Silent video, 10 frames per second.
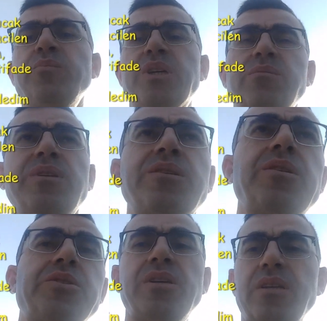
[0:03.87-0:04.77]
Merhaba
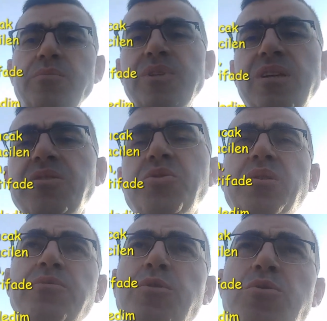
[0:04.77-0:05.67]
arkadaşlar, bir
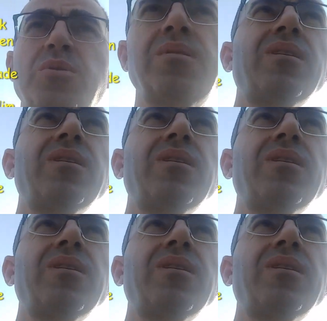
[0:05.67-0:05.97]
arıcılık videosunda